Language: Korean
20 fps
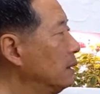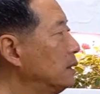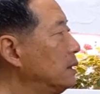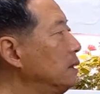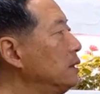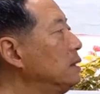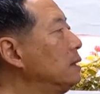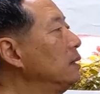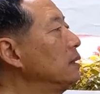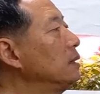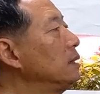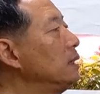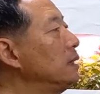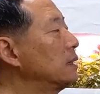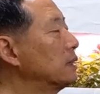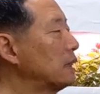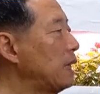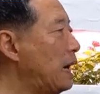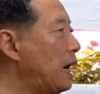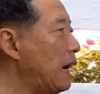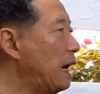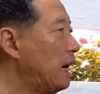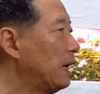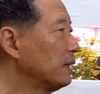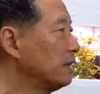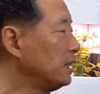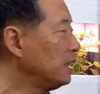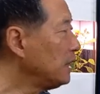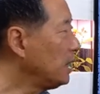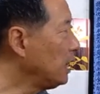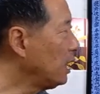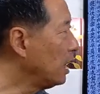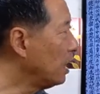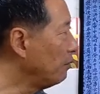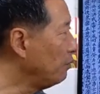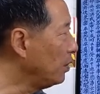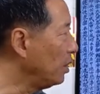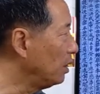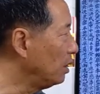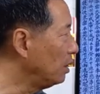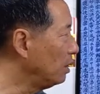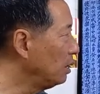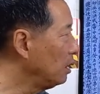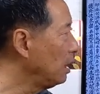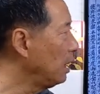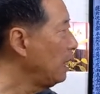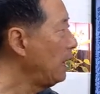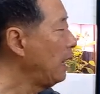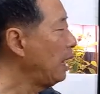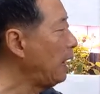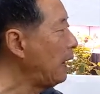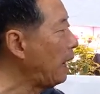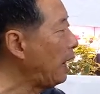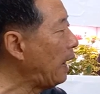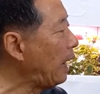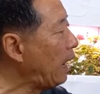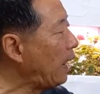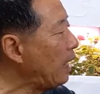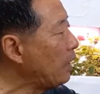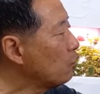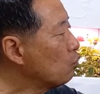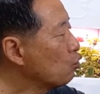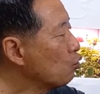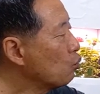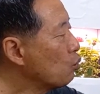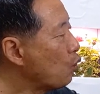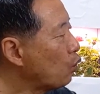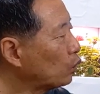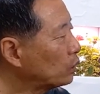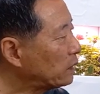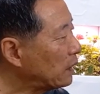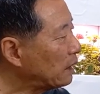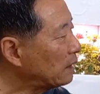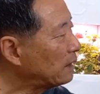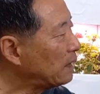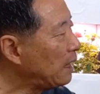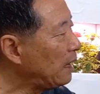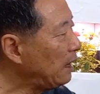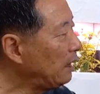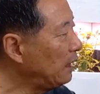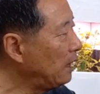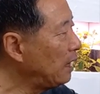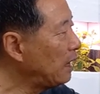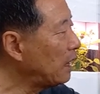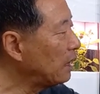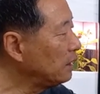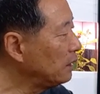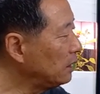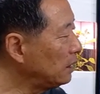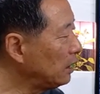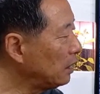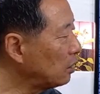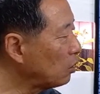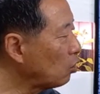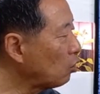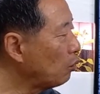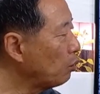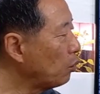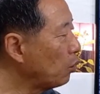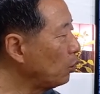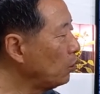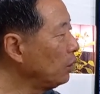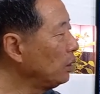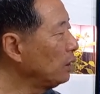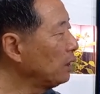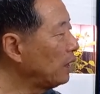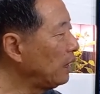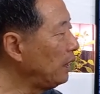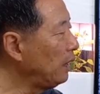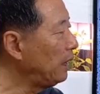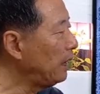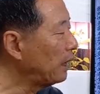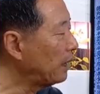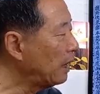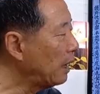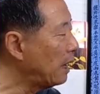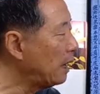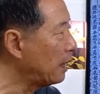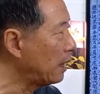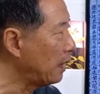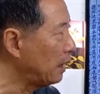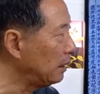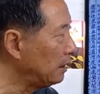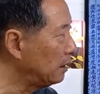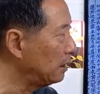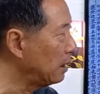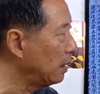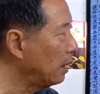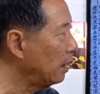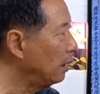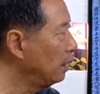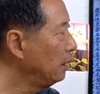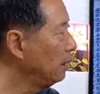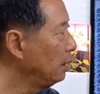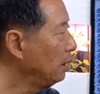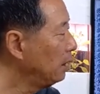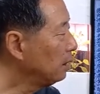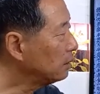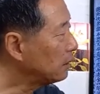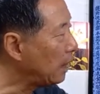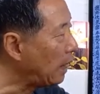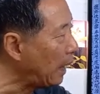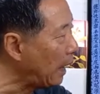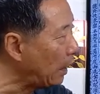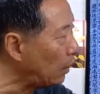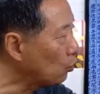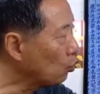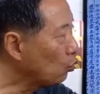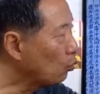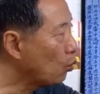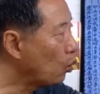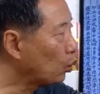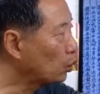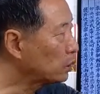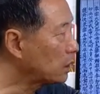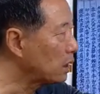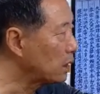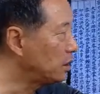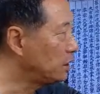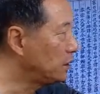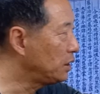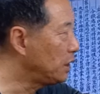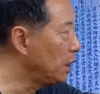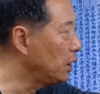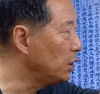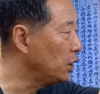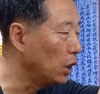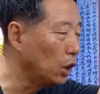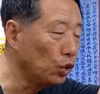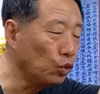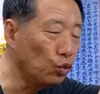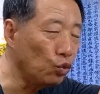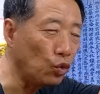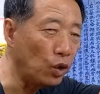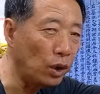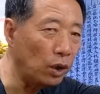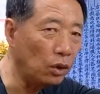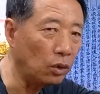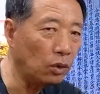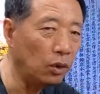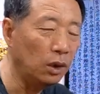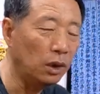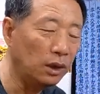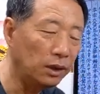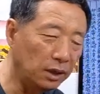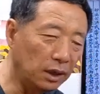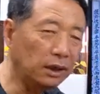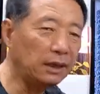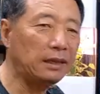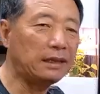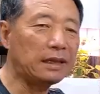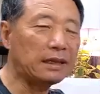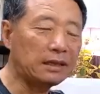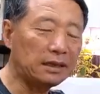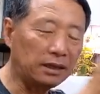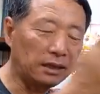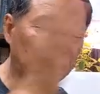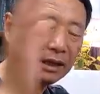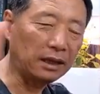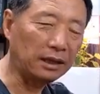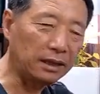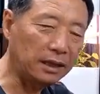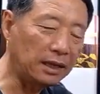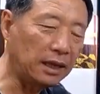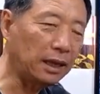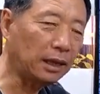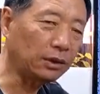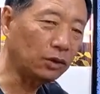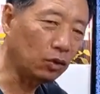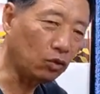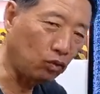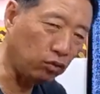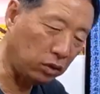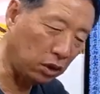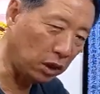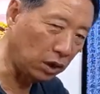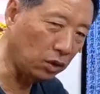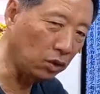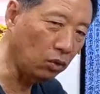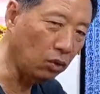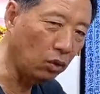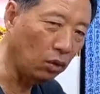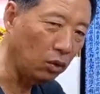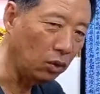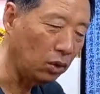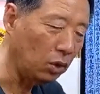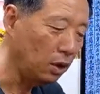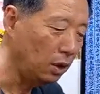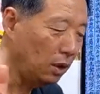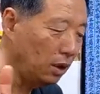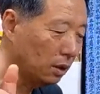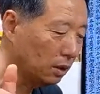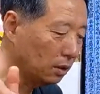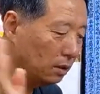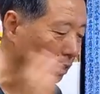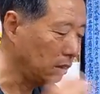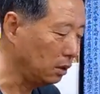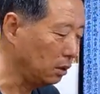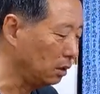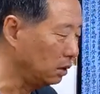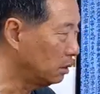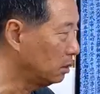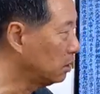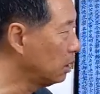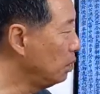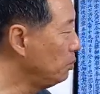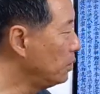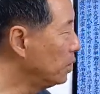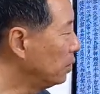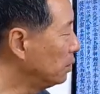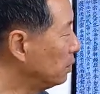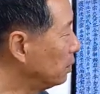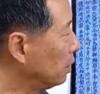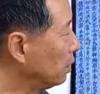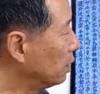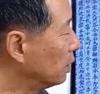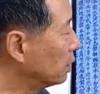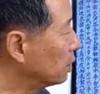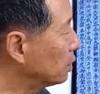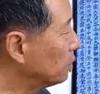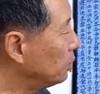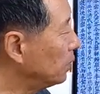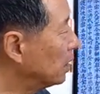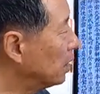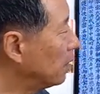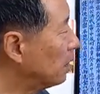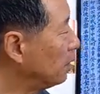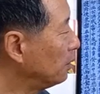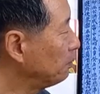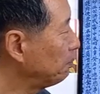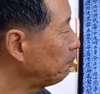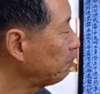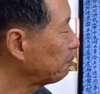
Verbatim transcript: 그것이 사실이라면은 해주 목사 때 일어난 일이라고 보는 견해가 하나 있다. 그래서 해주 목사는 최영유예요. 여기에 대해서 제가 뒤에 가서 구체적으로 그 설명을 드리겠습니다.